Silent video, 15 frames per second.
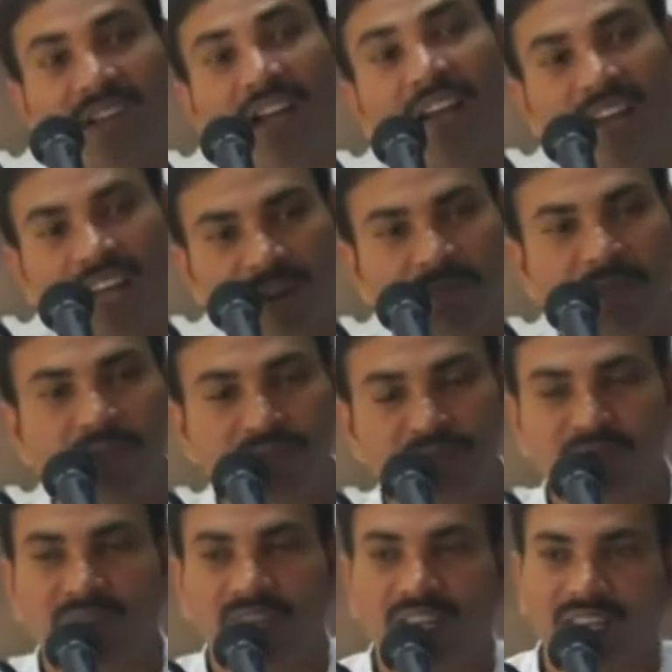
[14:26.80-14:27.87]
ఆయన
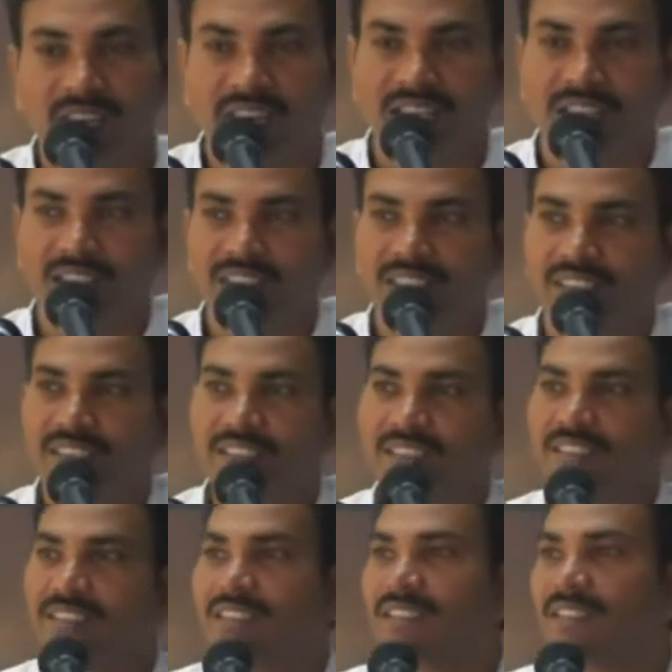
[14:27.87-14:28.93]
ఏర్పరచుకున్నాడు కనుక
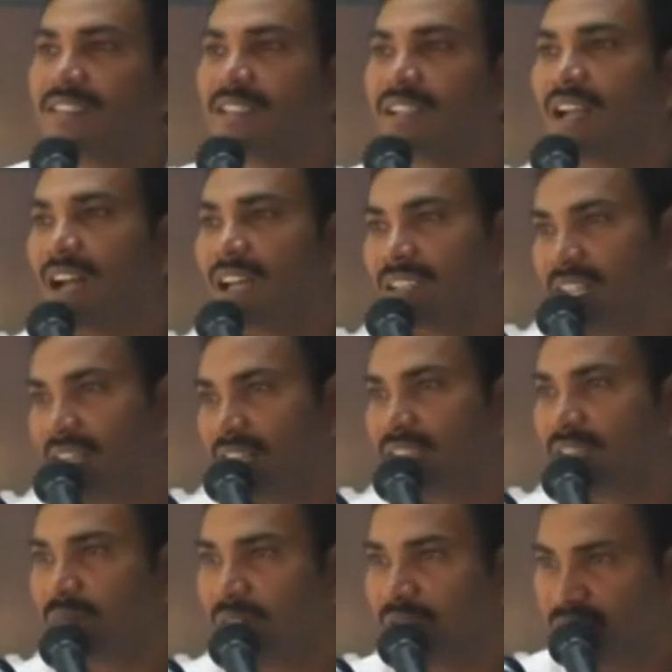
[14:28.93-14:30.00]
ఆ
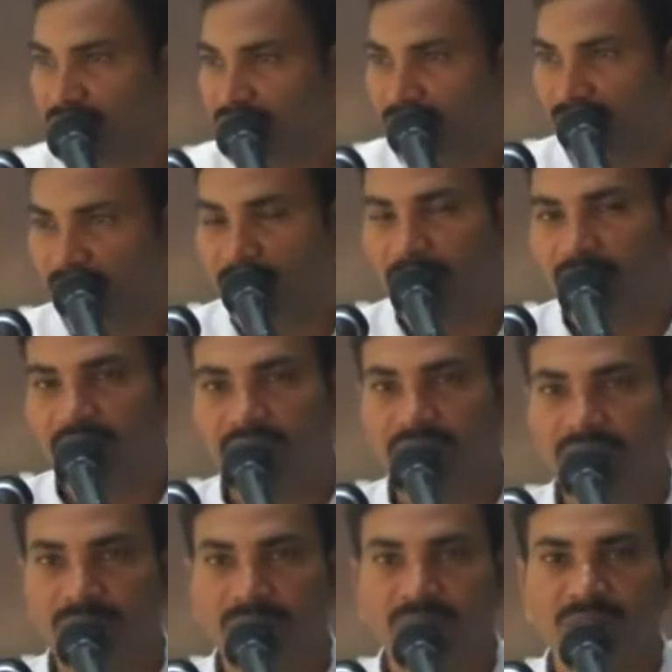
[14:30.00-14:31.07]
ధన్యత మన జీవితంలో మనకు
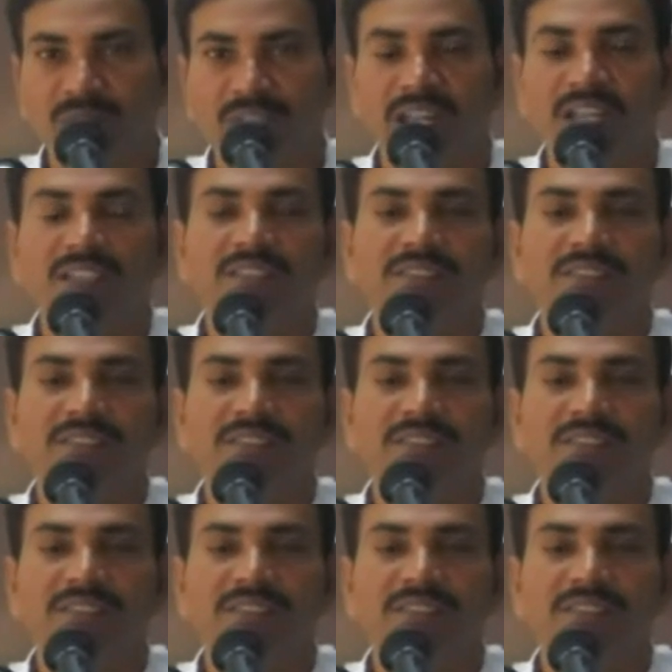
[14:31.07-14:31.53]
అర్థమవుతుందా